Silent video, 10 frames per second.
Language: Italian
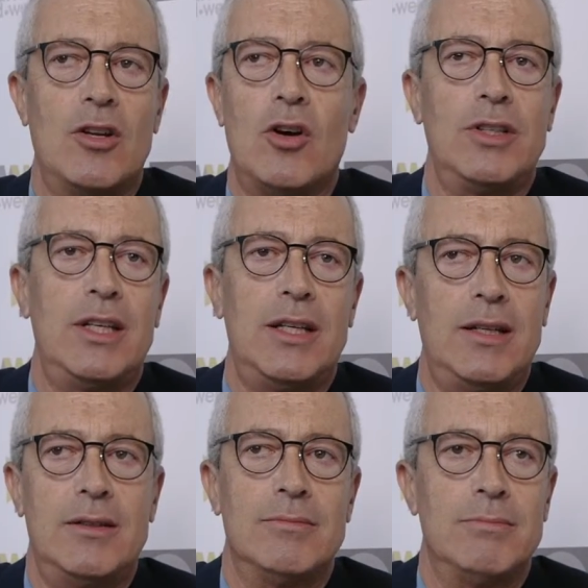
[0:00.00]
in
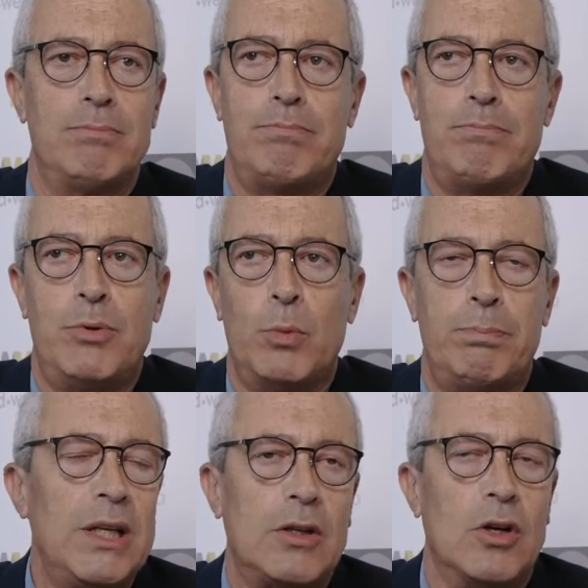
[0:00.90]
ogni più
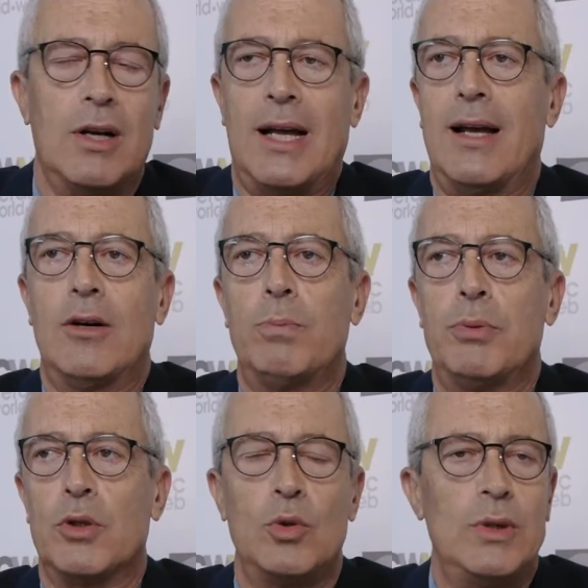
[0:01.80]
piccola
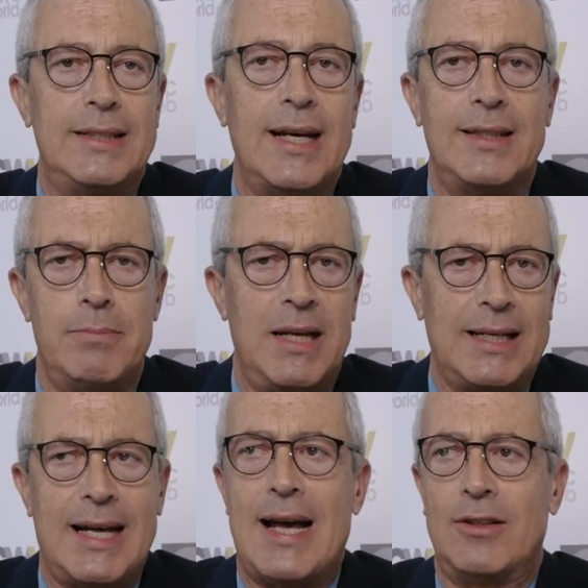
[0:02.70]
opportunità di
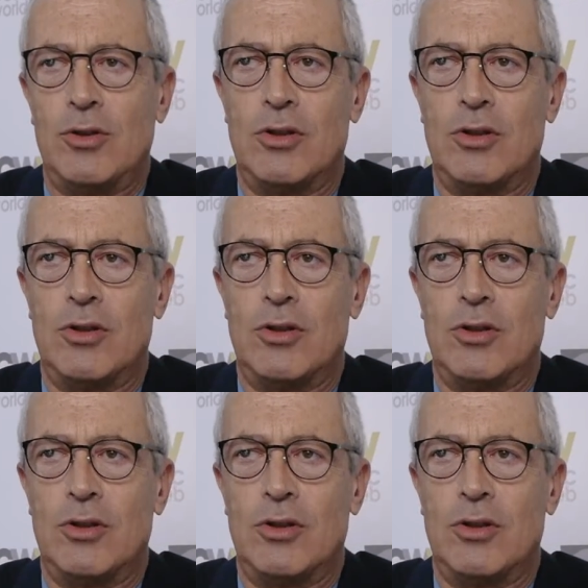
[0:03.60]
mercato,